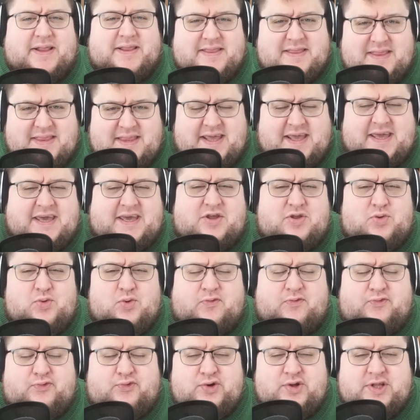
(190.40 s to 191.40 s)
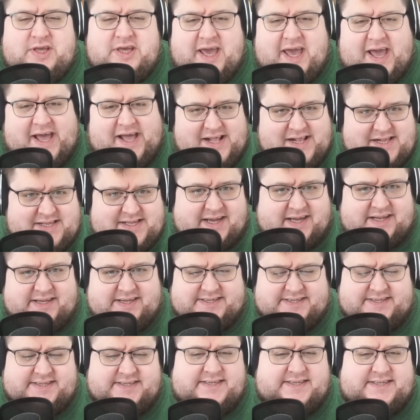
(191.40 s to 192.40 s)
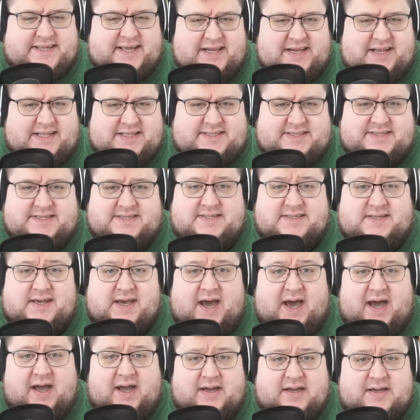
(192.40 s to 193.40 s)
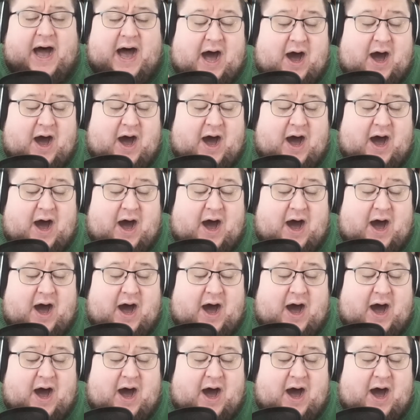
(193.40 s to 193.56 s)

nicht nur für die Eltern ist es der letzte Tag,